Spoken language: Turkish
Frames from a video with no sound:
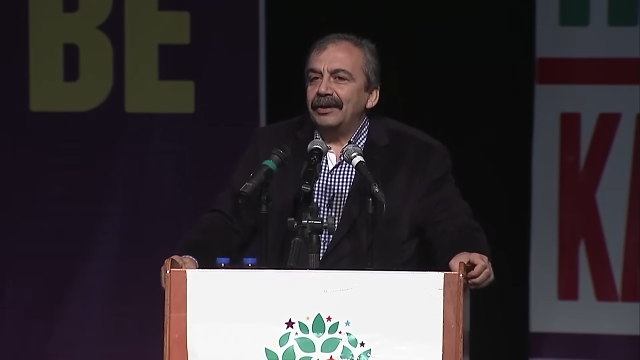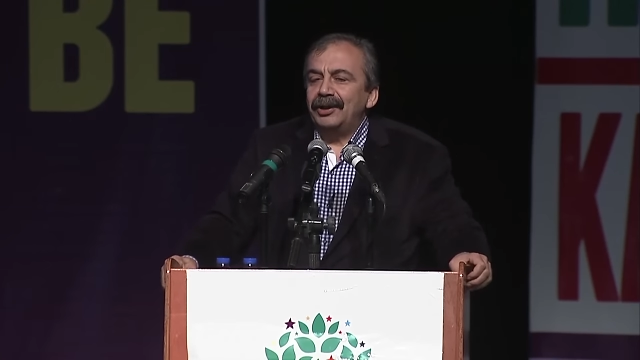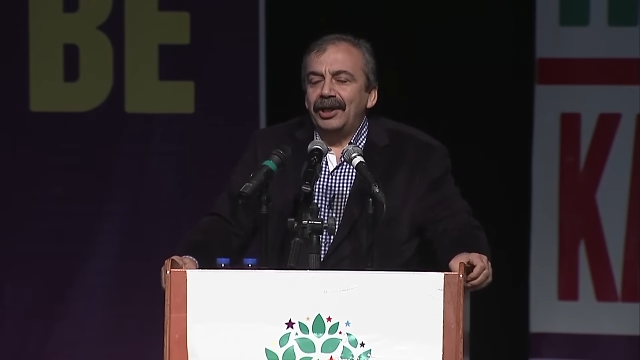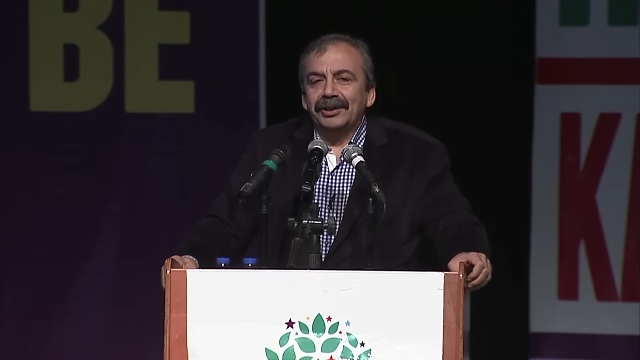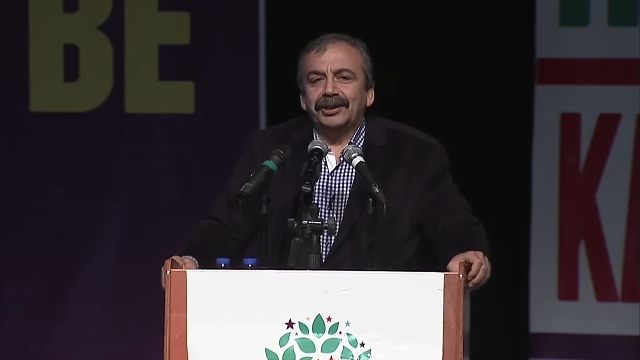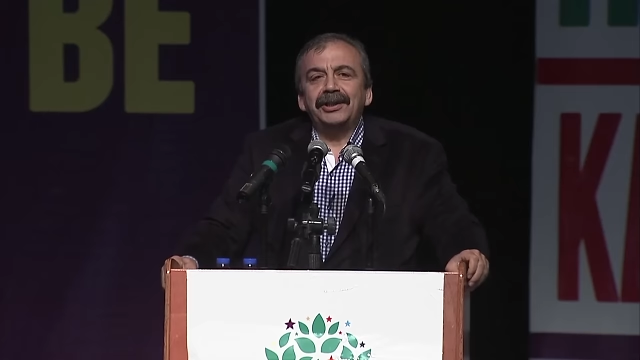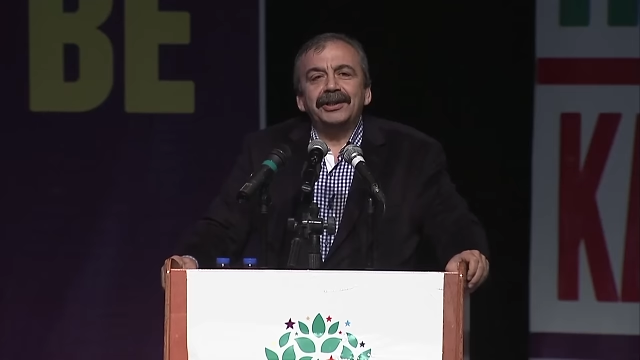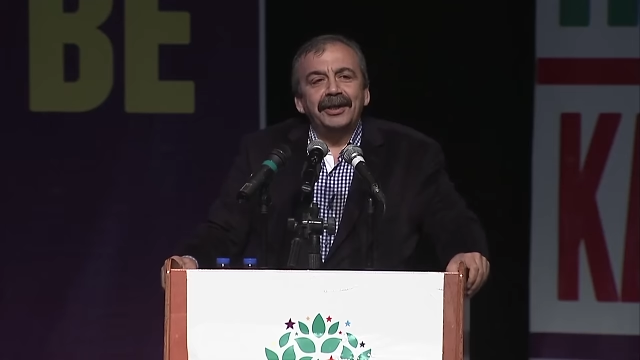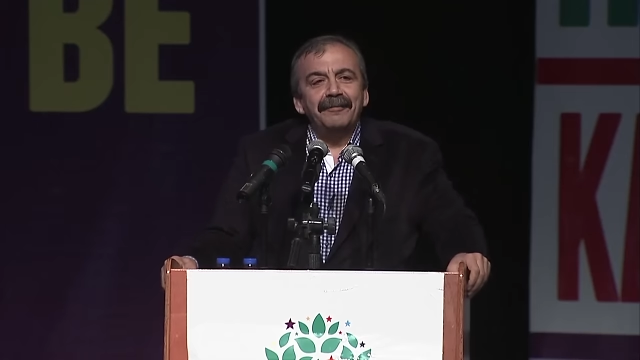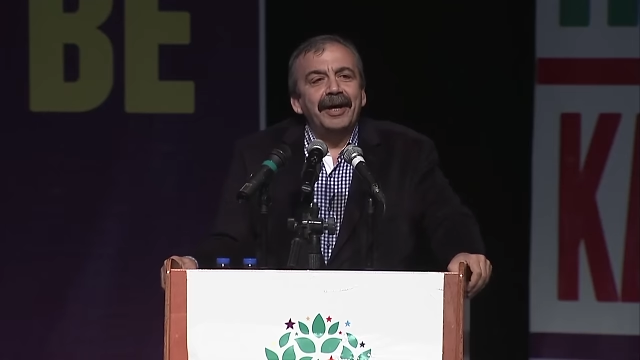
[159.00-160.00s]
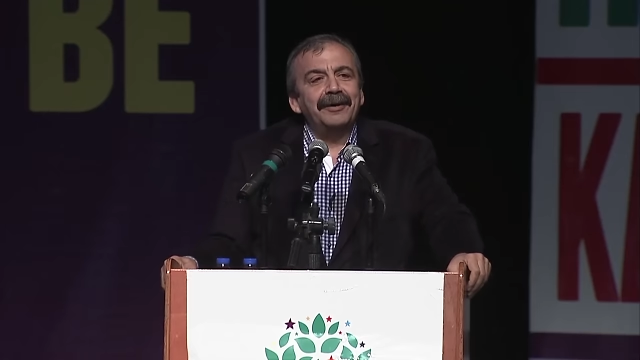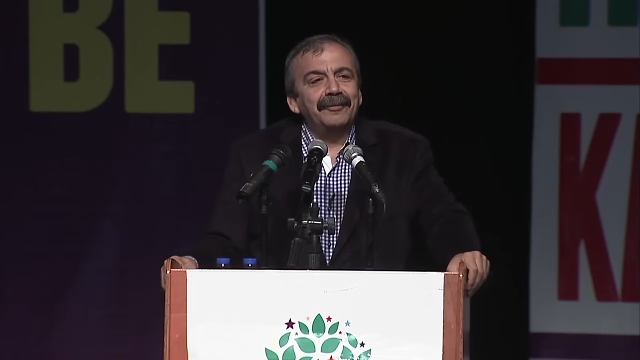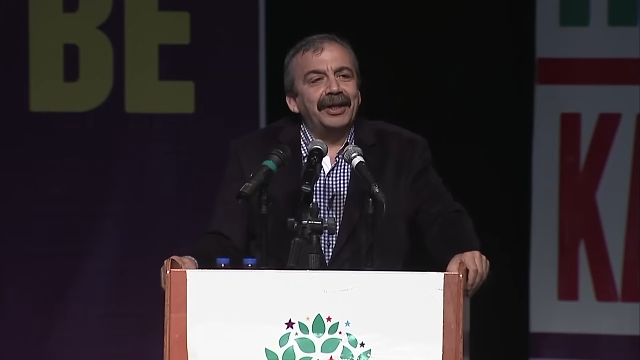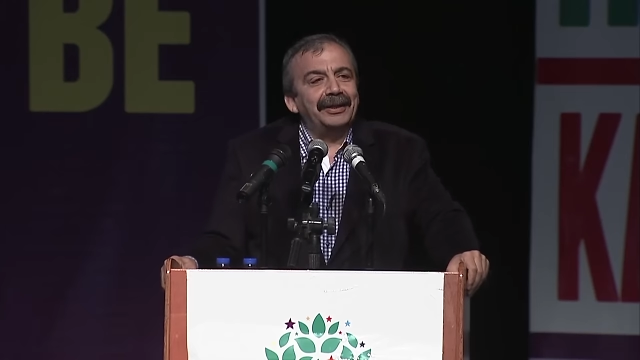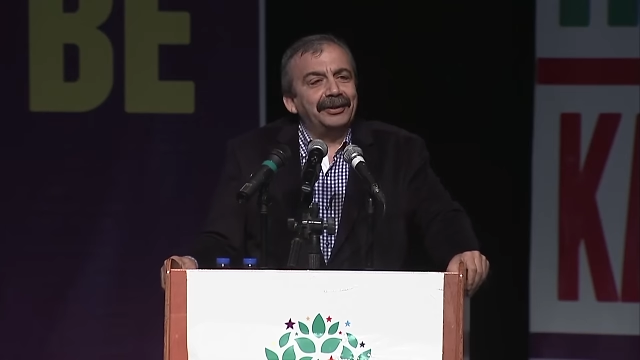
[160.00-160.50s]
yaşlı
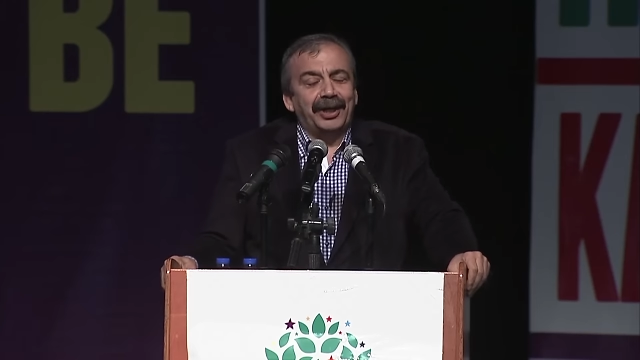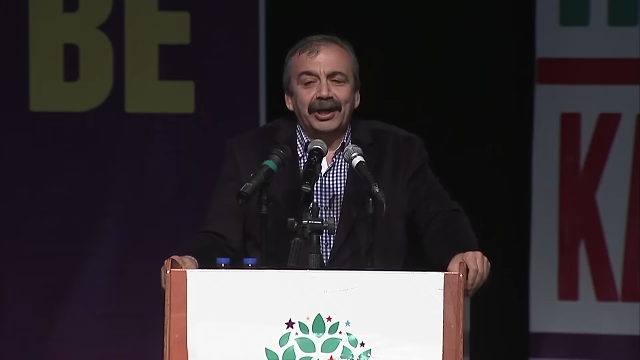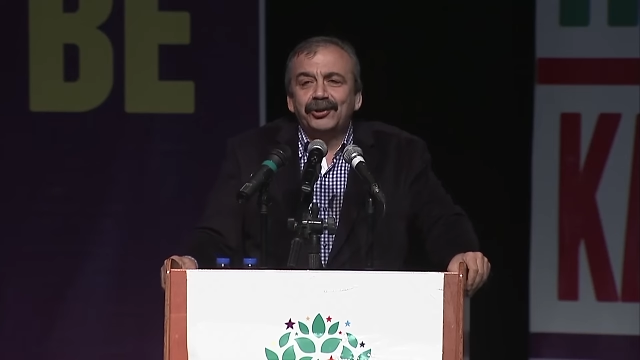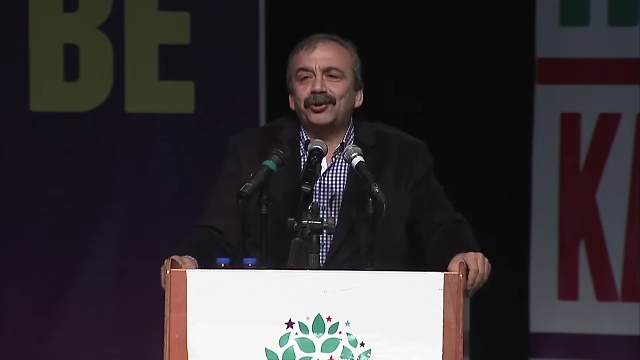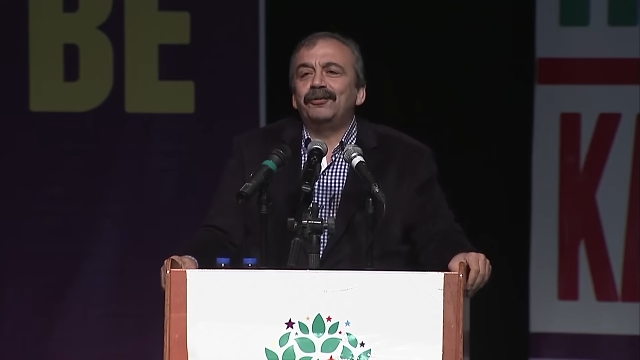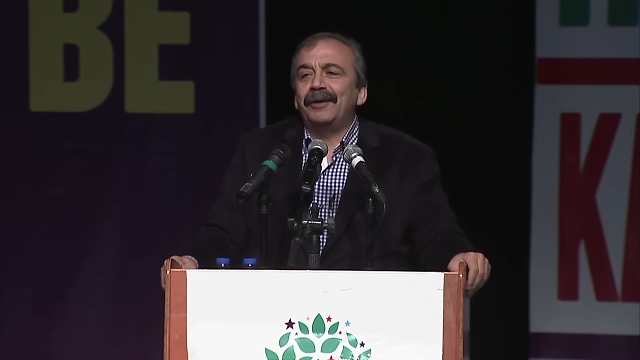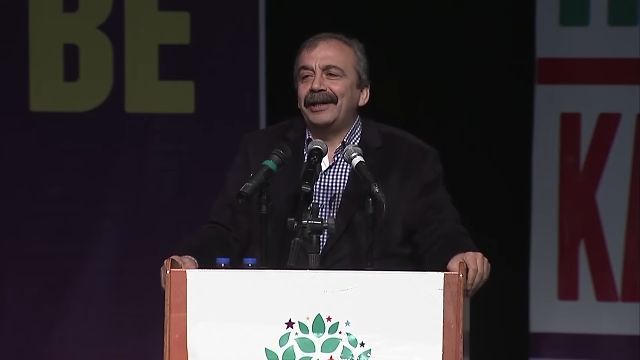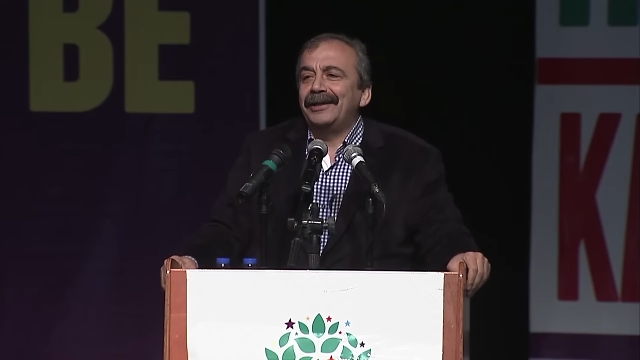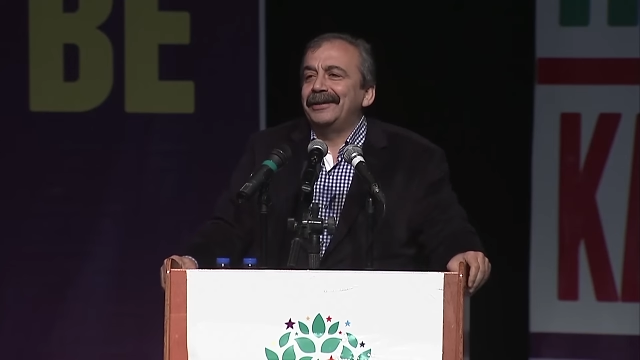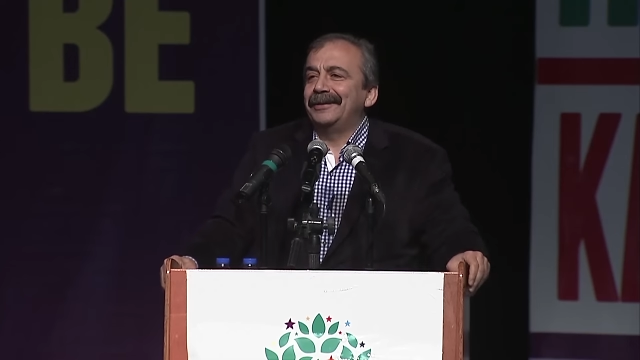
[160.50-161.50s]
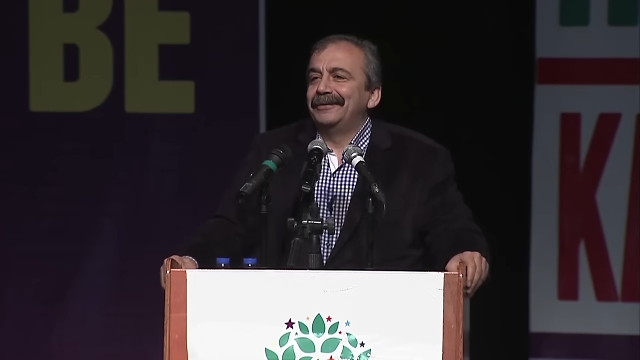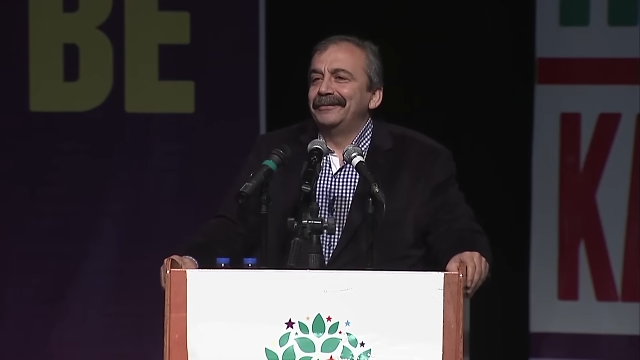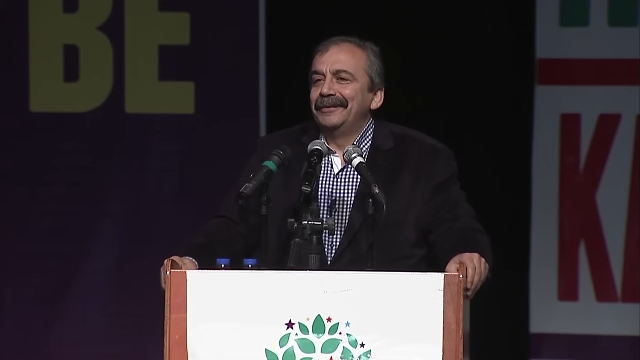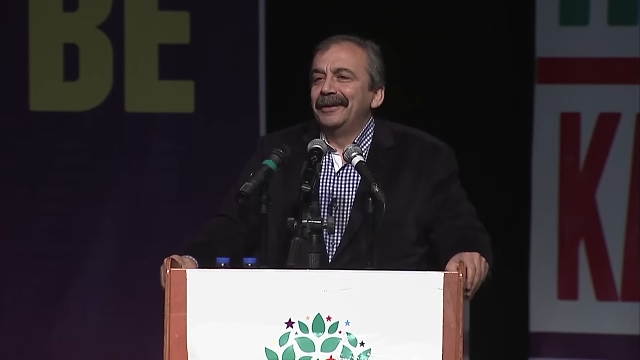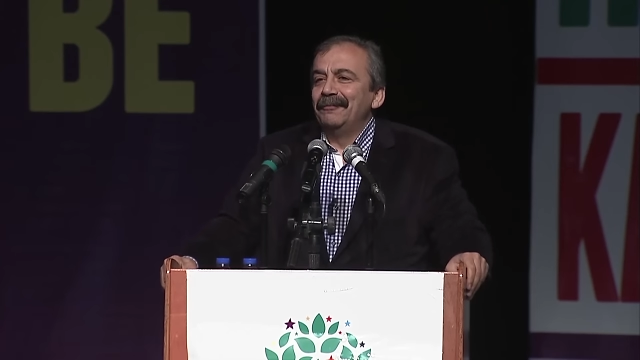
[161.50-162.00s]
demeyim de tecrübeli
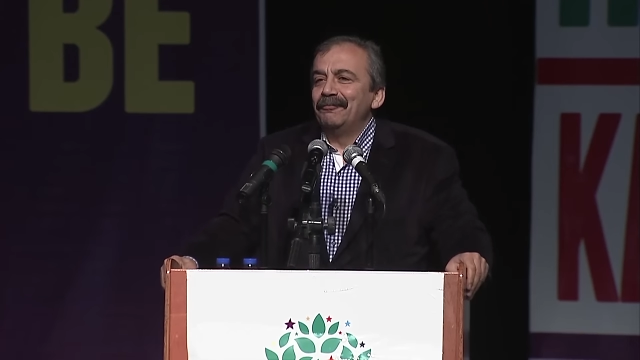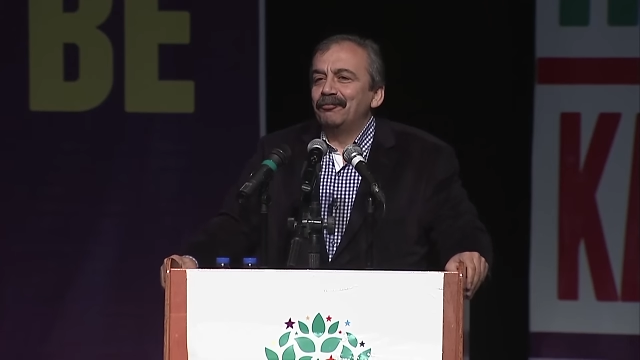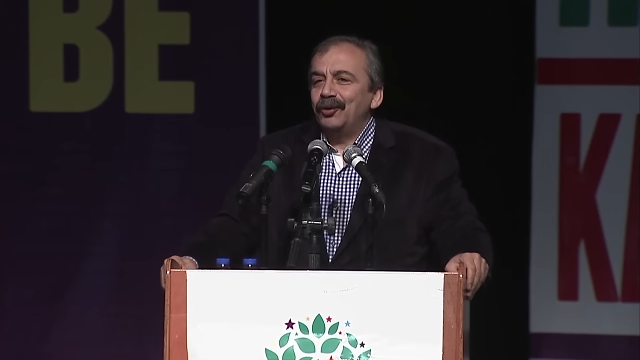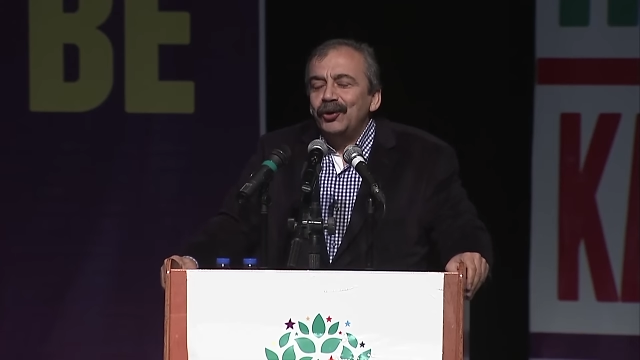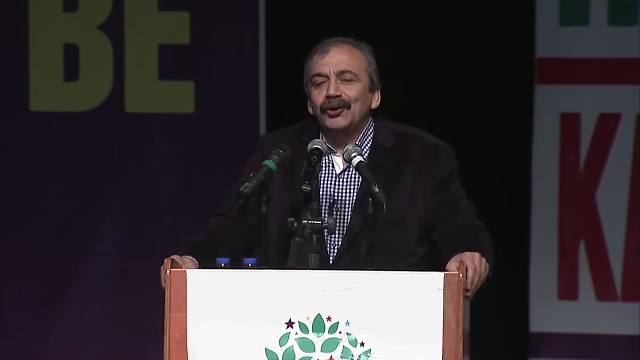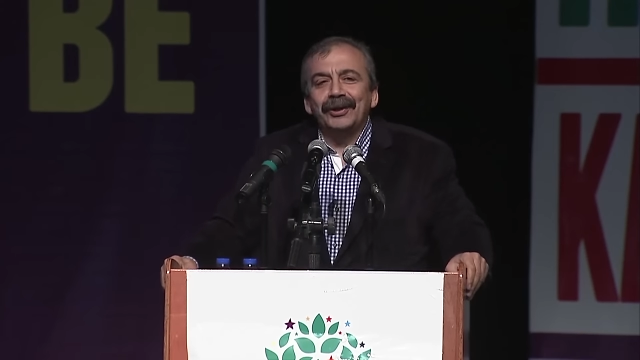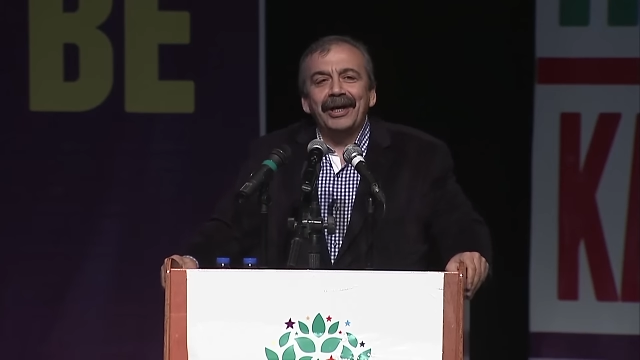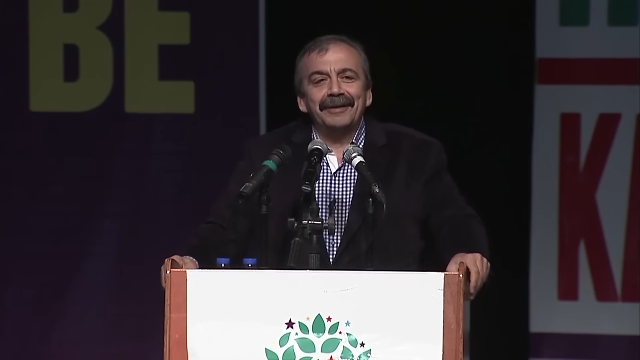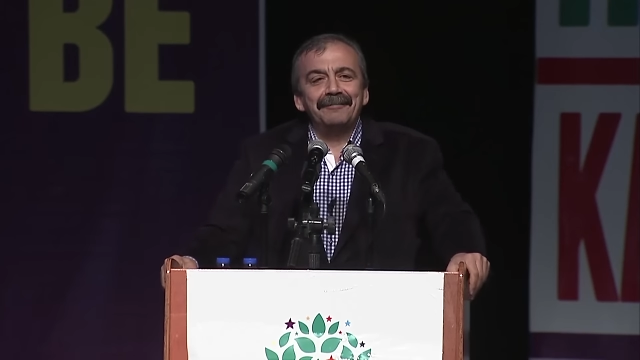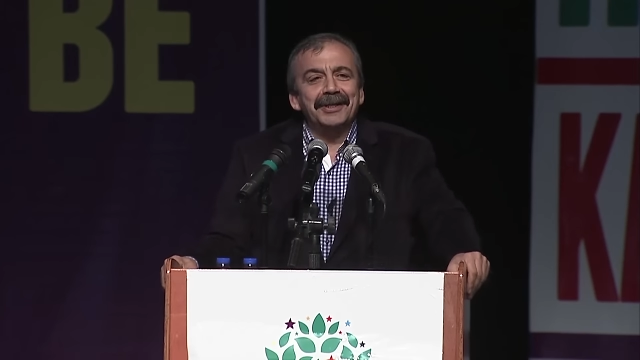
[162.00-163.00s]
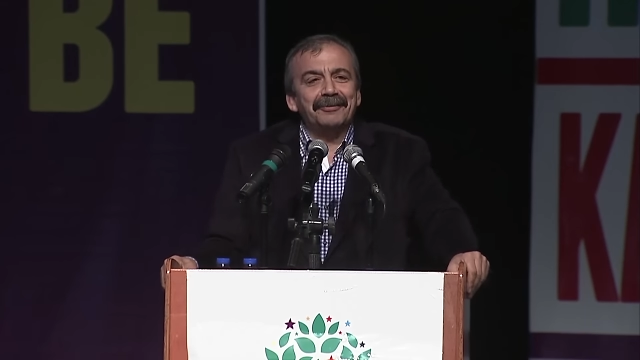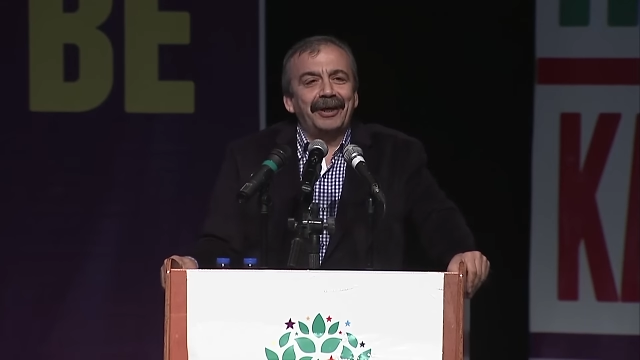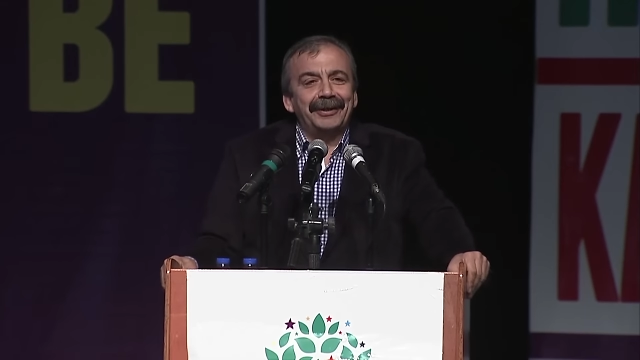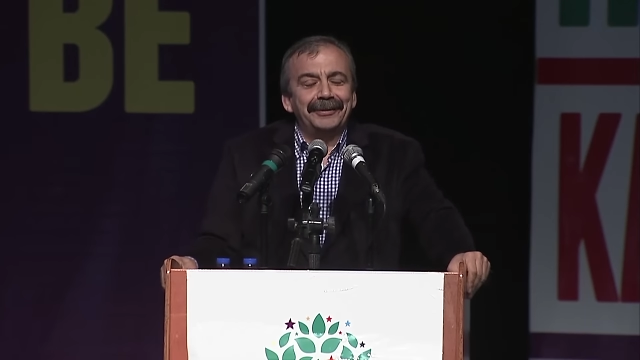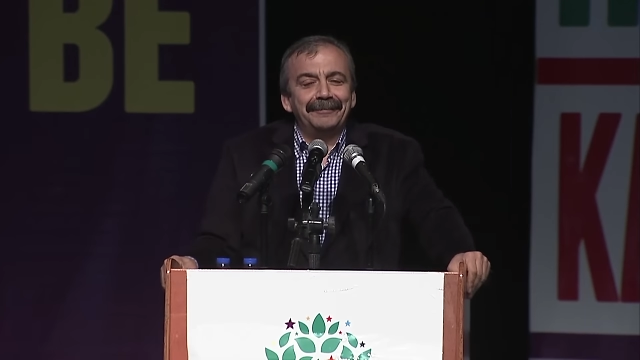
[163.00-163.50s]
büyüklerimiz
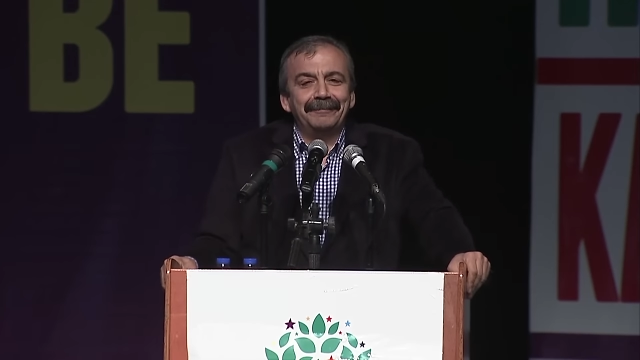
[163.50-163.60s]
var.